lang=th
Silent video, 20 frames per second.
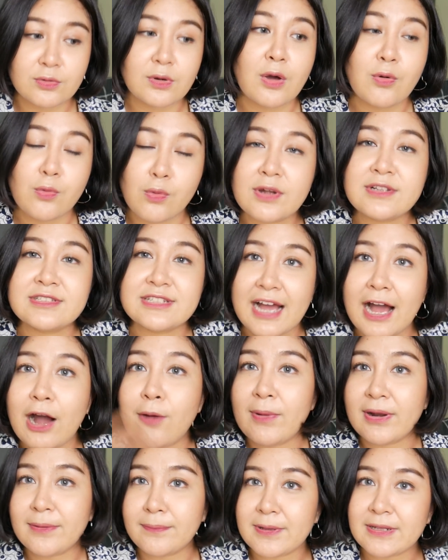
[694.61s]
เราควรจะเอา
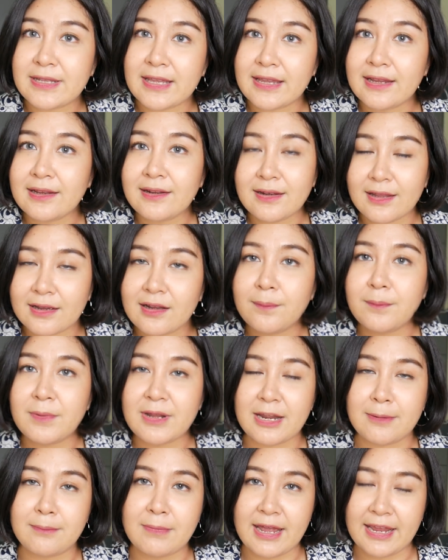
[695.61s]
มันไปทิ้งแล้วก็เป
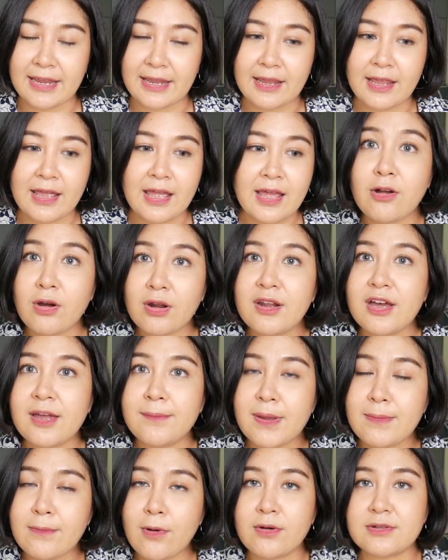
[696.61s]
ลี่ยนใหม่ก็เลย
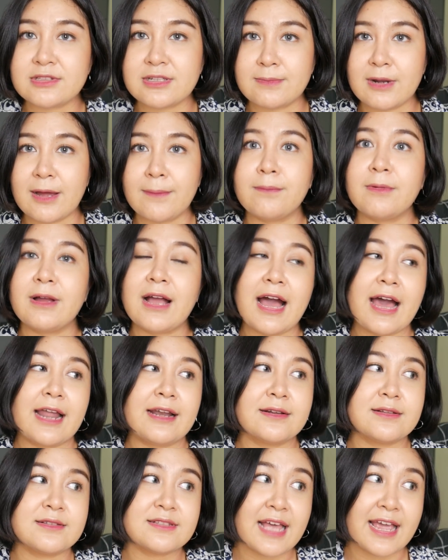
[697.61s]
ไม่เหมาะสำหรับกา
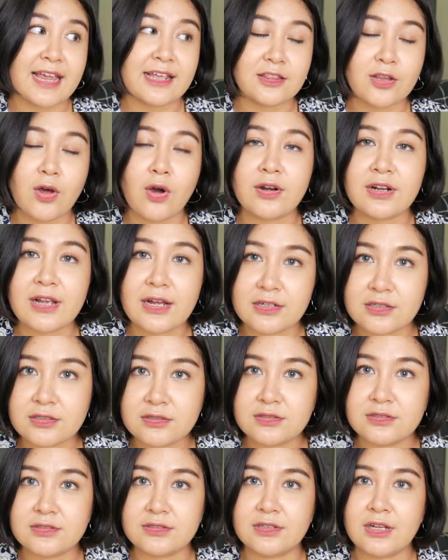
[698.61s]
รใส่ตอนกลาง
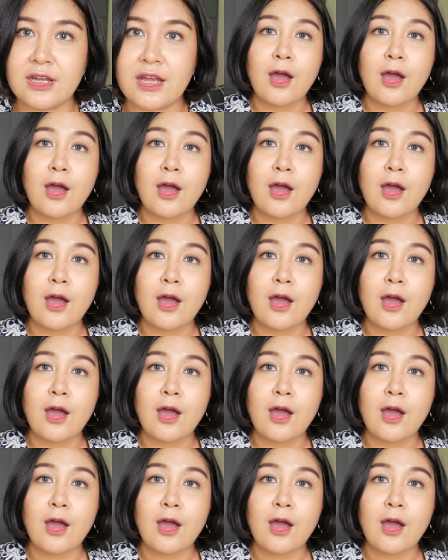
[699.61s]
คืน